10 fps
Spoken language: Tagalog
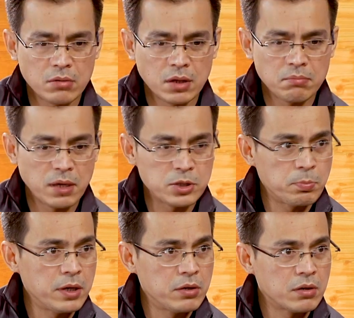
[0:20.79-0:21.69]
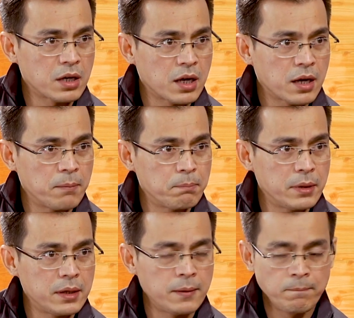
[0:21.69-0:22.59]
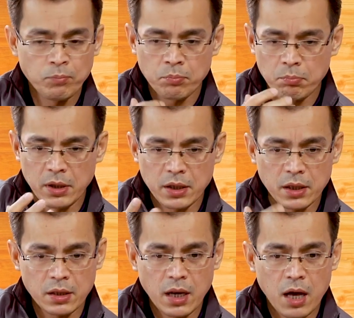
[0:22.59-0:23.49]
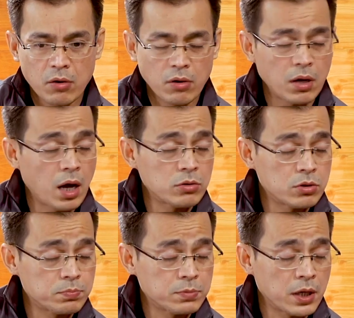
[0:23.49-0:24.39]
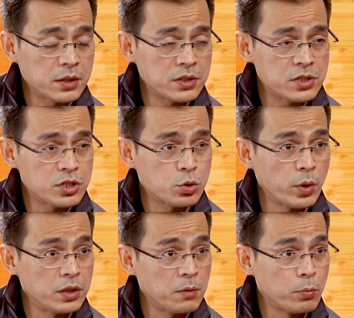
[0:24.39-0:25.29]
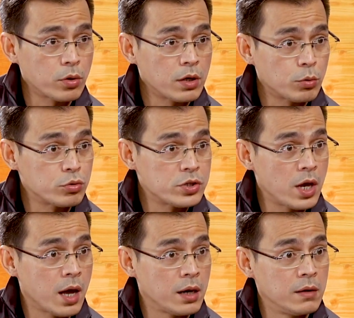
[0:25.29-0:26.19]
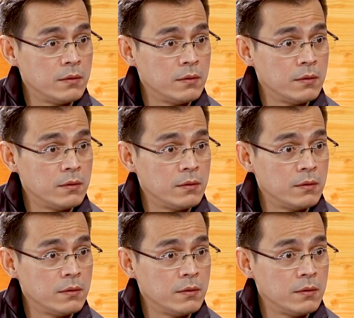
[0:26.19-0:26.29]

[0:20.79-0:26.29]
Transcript: ako ng Vice Mayor, nakakampi. Binigyan nila ako, out of 36, 24 na konsihal.